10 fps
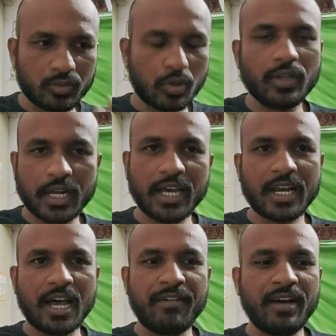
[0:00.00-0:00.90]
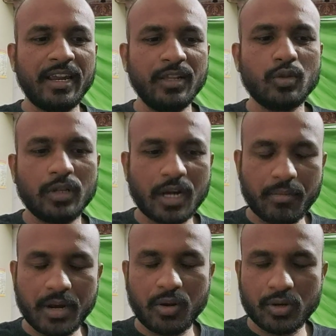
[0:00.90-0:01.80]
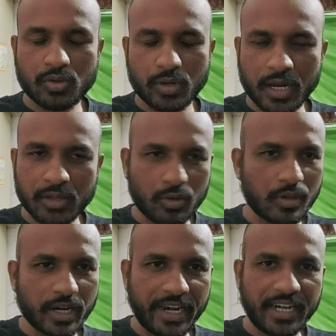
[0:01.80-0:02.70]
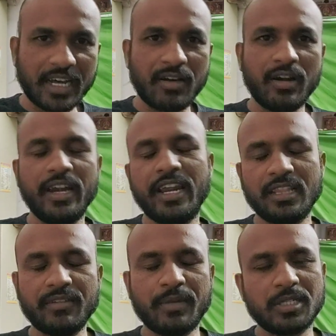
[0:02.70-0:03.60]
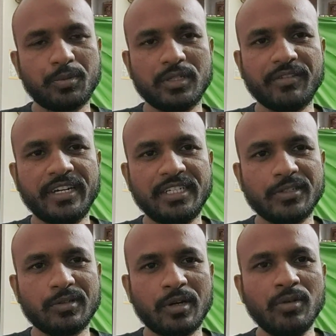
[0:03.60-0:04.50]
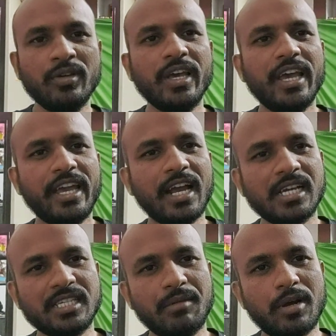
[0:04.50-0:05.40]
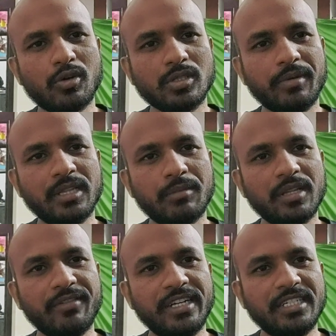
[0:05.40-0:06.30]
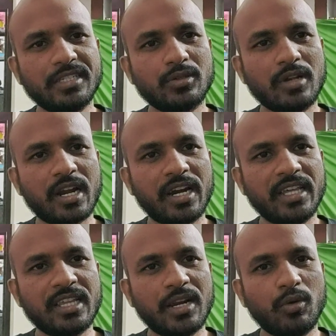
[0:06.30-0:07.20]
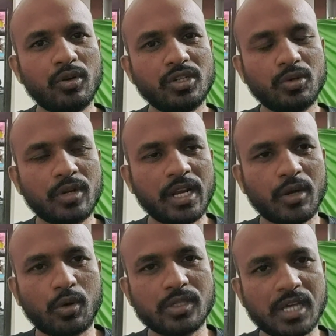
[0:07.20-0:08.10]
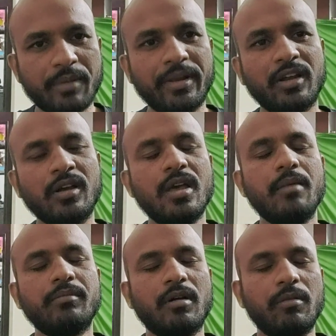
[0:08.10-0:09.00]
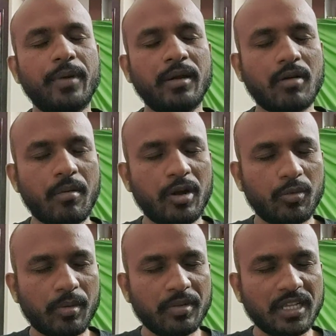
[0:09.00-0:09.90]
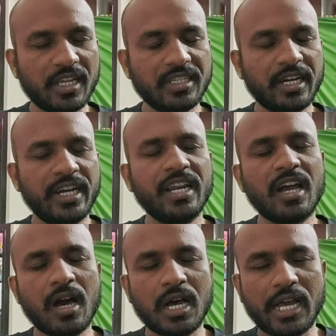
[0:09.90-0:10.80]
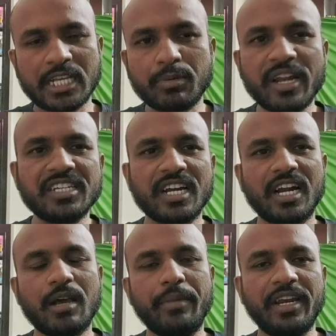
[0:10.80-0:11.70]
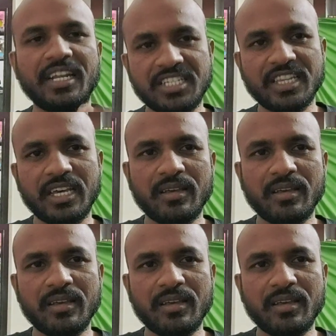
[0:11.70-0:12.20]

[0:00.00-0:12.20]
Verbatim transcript: తొందరగా రావాలి తొందరగా మనం కూడా చూడాలి తొందరగా హిట్ కావాలని నేనైతే మనస్ఫూర్తిగా వెయిట్ చేస్తున్నాను ఇంకా సినిమా కోసం ఎంతమంది వెయిట్ చేస్తున్నారు అనే దాని గురించి కూడా నాకు ఒకసారి మీరు మీ అభిప్రాయం కామెంట్ రూపంలో తెలియజేయండి నా ఎక్స్ప్లెనేషన్ కనుక మీకు నచ్చితే